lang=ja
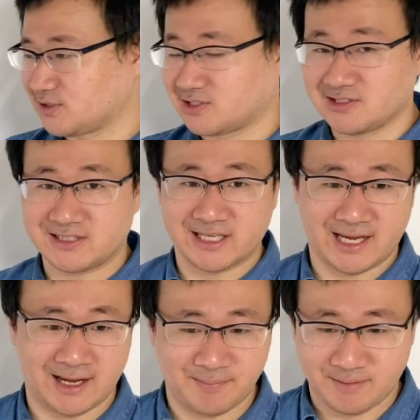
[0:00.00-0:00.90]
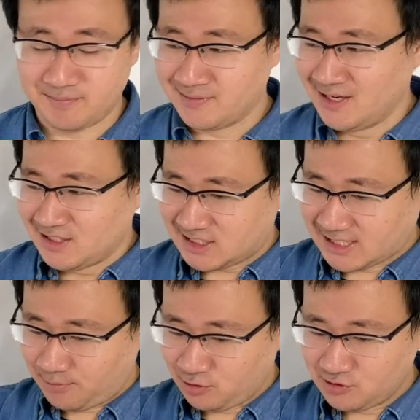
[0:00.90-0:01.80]
プ作って、うん、
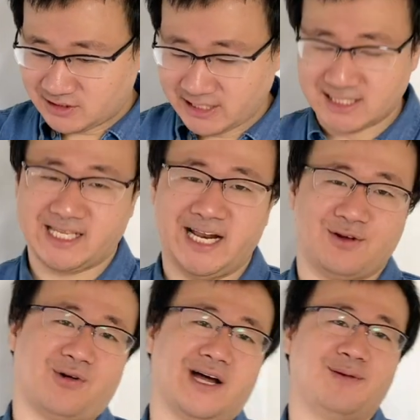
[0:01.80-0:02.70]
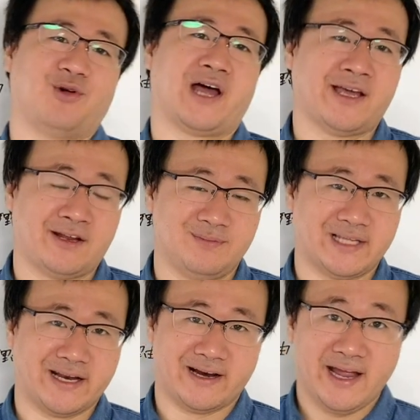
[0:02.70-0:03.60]
下も売ったらさらにお金もらえる
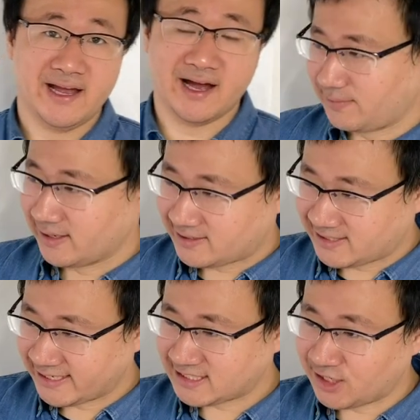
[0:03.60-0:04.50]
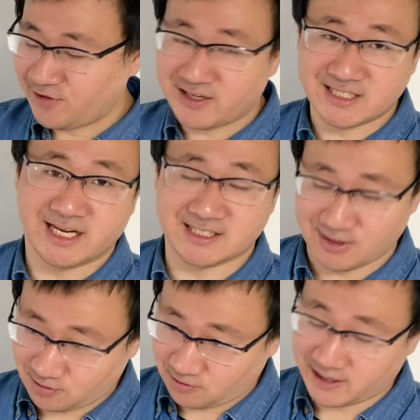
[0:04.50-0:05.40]
みたいなね。まあ、否定してるわけじゃないです
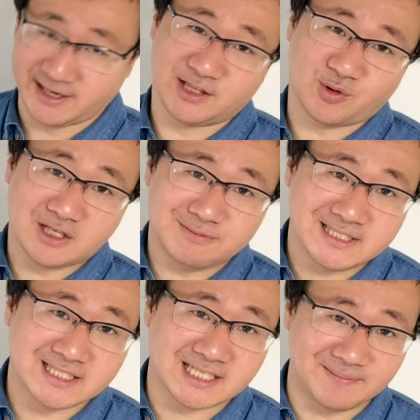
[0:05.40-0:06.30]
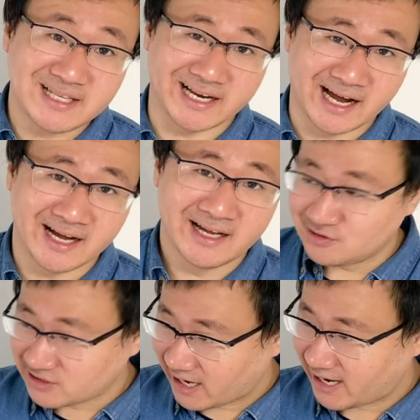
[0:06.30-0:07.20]
けど、ここはネットワークビジネス化みたいな
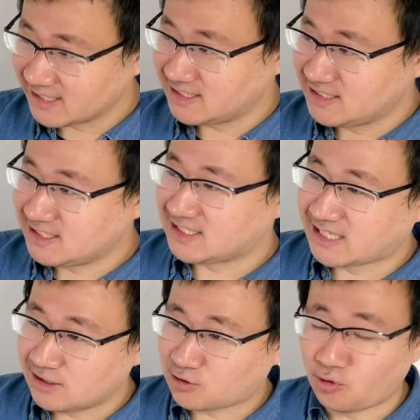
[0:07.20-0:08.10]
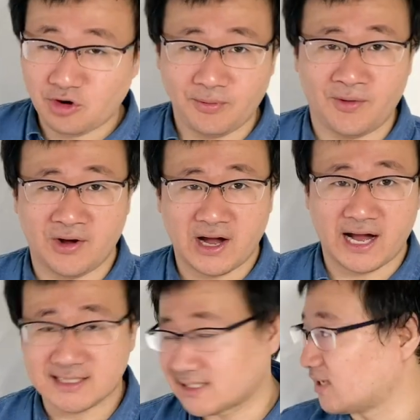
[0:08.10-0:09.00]
風な感じにしてるところも
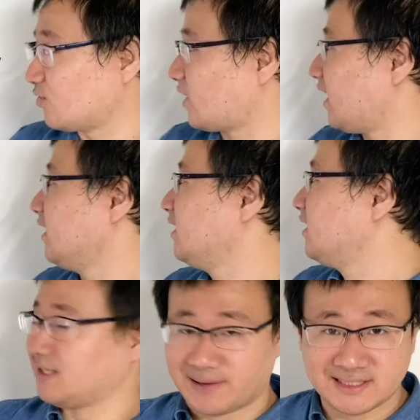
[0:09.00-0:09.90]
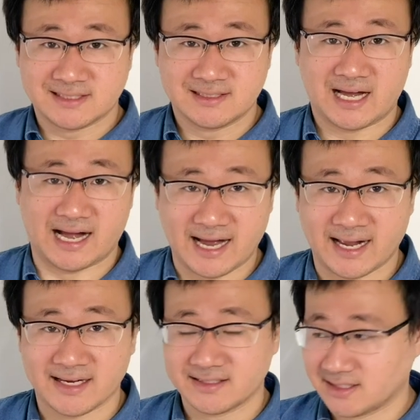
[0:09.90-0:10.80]
あったりとかしてます。は
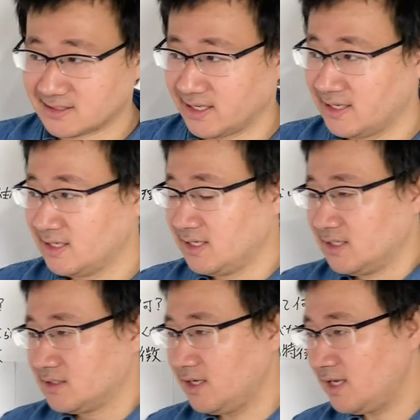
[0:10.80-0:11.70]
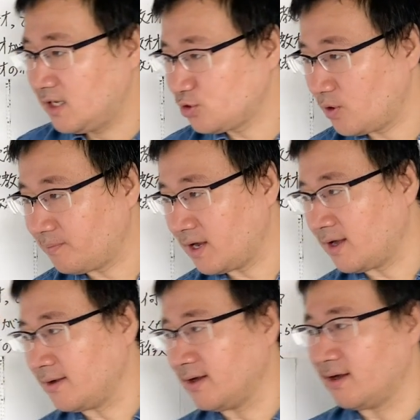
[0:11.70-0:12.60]
い。ですね。で、あとは
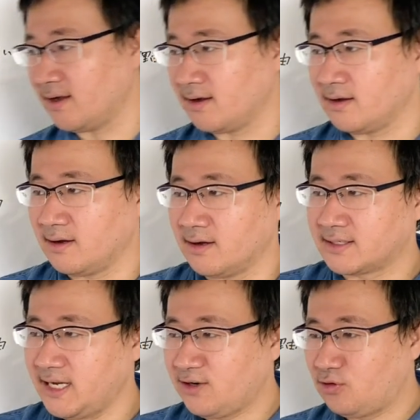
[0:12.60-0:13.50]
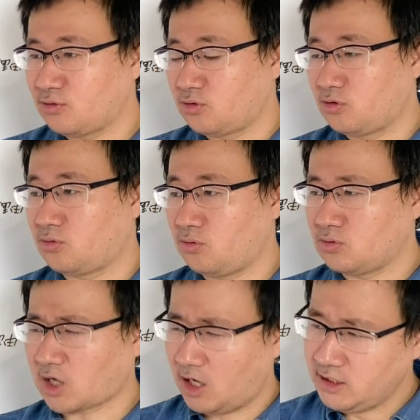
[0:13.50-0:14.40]
まあ、け
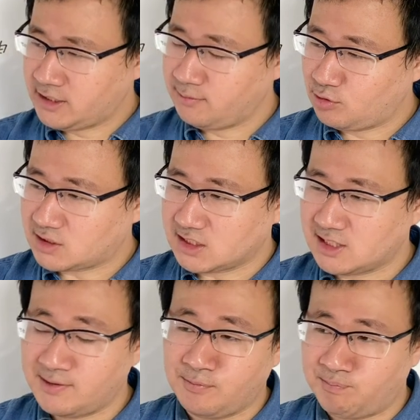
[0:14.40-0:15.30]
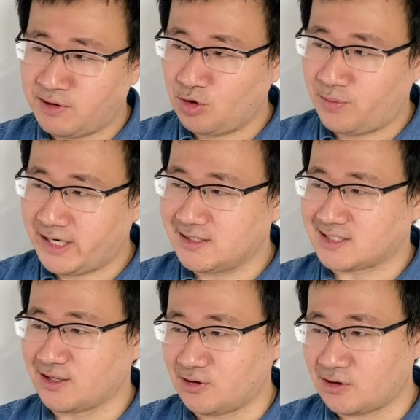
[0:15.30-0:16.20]
最近僕雑誌はあんまり読まないんで
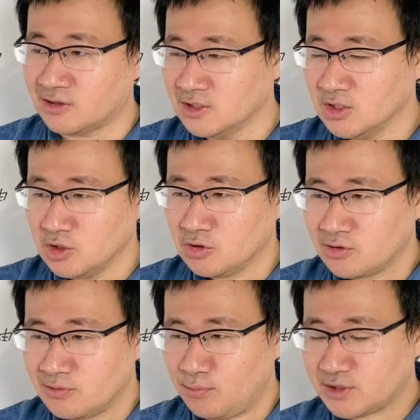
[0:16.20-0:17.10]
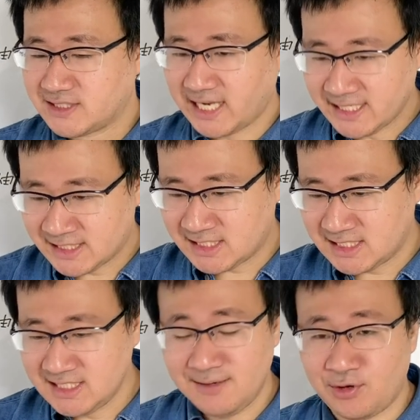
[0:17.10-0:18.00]
すけど、もう雑誌で